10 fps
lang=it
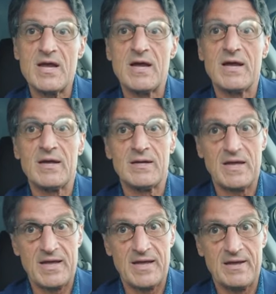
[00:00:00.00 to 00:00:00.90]
e questa
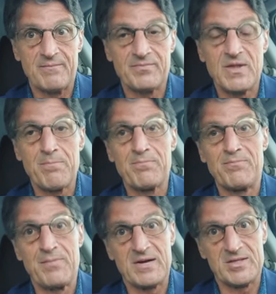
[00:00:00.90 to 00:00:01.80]
guerra
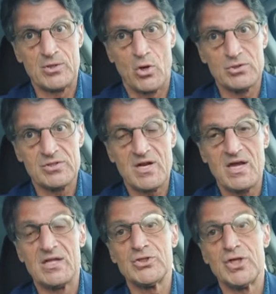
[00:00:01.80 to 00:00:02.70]
è da
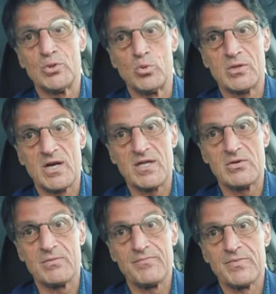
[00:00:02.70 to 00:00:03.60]
parte
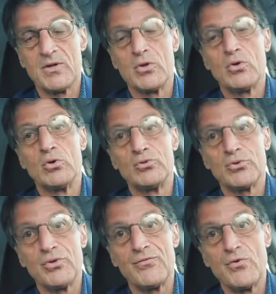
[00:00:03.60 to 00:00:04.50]
nostra, il ceto ultra
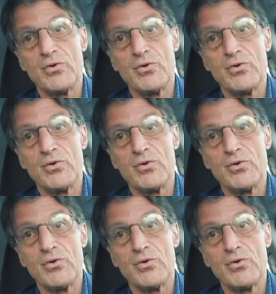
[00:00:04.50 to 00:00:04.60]
ricco,